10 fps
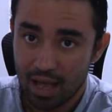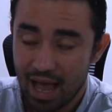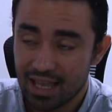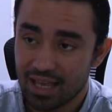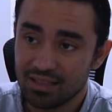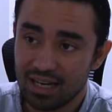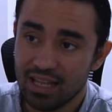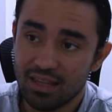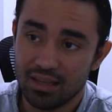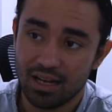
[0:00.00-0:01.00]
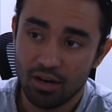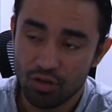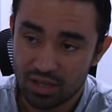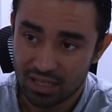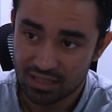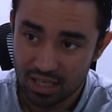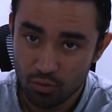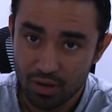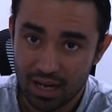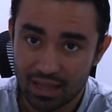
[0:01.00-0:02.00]
Hay que hacerles entender que los intereses
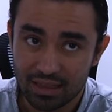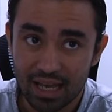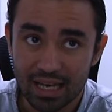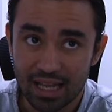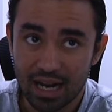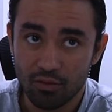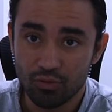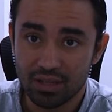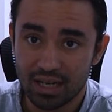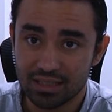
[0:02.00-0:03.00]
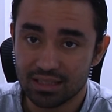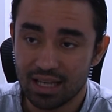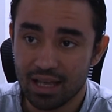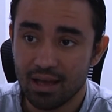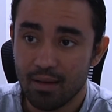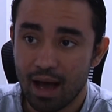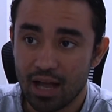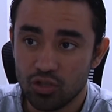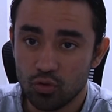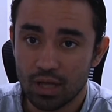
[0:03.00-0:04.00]
tienen un carácter general, un interés que
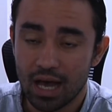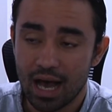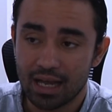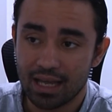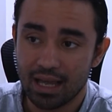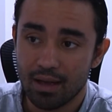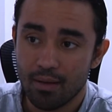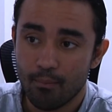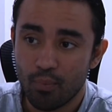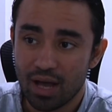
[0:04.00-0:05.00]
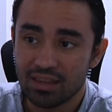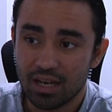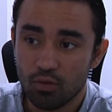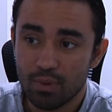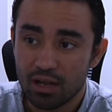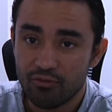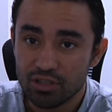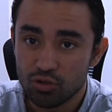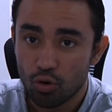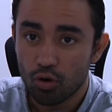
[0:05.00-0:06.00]
ayuda a que puedan tener un
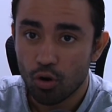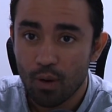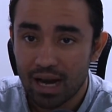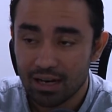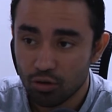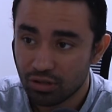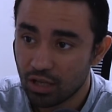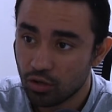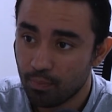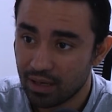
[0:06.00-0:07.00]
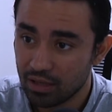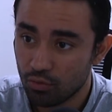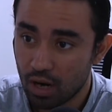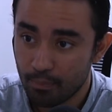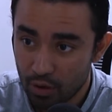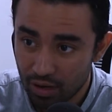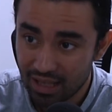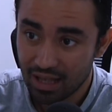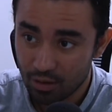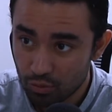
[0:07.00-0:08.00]
beneficio global, no tanto particular, pero
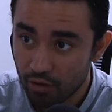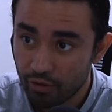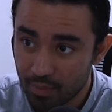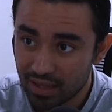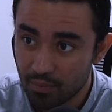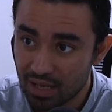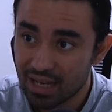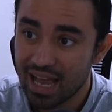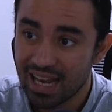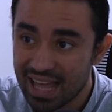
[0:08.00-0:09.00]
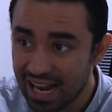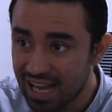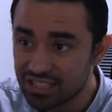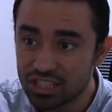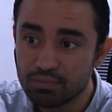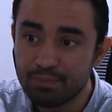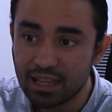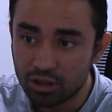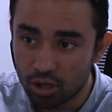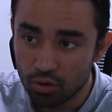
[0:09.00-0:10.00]
que de alguna forma también genera ese
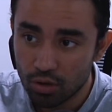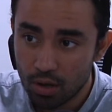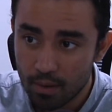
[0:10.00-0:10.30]
espectro